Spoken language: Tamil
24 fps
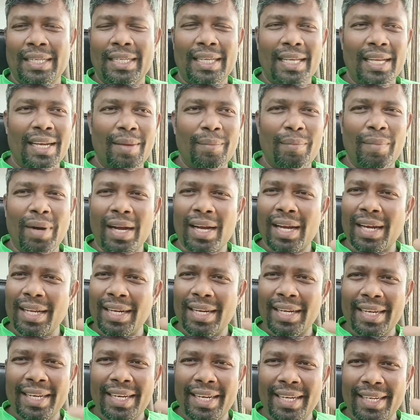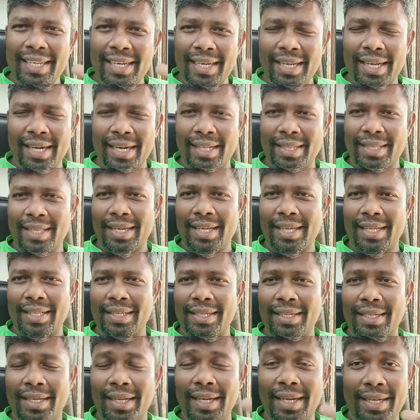ஏன்னா மக்களுக்கு டீட்டெயில் நிறைய தெரியாது
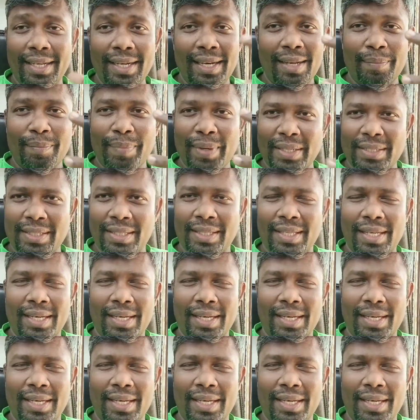டீட்டெயிலாக பேச